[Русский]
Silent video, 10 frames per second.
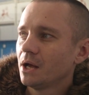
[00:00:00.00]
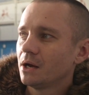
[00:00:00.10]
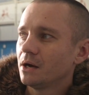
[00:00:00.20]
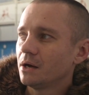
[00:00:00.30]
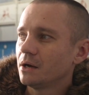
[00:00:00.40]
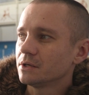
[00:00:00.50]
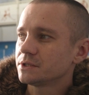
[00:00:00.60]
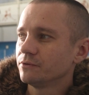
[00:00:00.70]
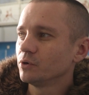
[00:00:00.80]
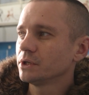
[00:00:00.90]
А
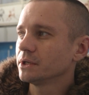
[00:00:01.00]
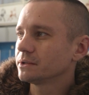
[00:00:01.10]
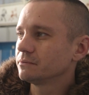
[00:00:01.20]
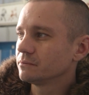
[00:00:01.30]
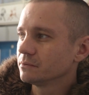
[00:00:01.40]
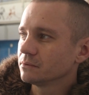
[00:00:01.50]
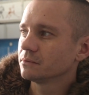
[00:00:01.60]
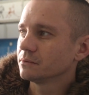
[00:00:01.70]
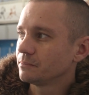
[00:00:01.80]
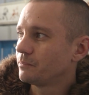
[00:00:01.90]
сегодня
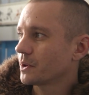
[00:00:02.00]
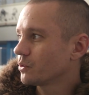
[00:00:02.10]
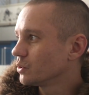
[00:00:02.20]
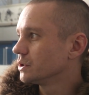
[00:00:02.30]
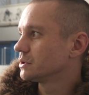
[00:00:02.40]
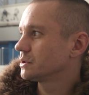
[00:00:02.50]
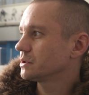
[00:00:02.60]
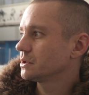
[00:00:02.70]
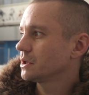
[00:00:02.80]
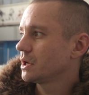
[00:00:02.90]
э, проходит
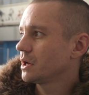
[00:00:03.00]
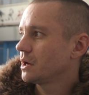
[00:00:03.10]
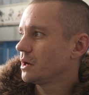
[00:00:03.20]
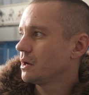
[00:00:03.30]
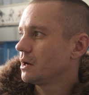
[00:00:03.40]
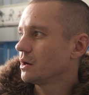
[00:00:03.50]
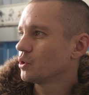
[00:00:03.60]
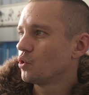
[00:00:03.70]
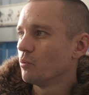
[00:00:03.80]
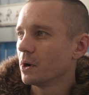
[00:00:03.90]

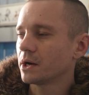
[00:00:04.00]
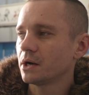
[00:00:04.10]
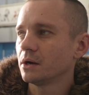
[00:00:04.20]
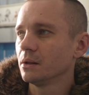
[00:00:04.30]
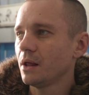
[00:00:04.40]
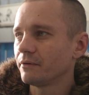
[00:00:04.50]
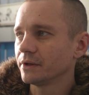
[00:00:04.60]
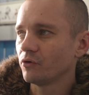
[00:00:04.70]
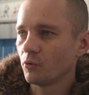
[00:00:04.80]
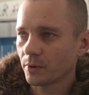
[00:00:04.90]
Кубок
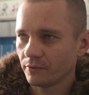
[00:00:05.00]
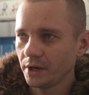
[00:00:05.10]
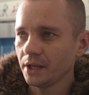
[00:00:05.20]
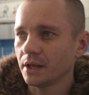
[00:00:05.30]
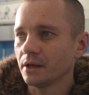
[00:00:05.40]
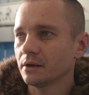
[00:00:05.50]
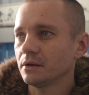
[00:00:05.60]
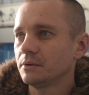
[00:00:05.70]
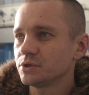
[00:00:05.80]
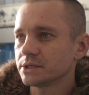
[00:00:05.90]
Главного управления
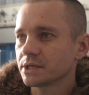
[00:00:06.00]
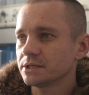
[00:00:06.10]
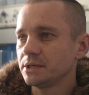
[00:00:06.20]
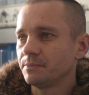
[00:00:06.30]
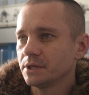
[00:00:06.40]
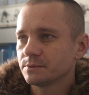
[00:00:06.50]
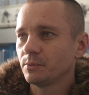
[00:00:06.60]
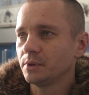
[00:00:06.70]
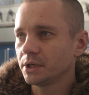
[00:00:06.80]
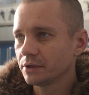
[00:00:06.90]
МЧС России по Республике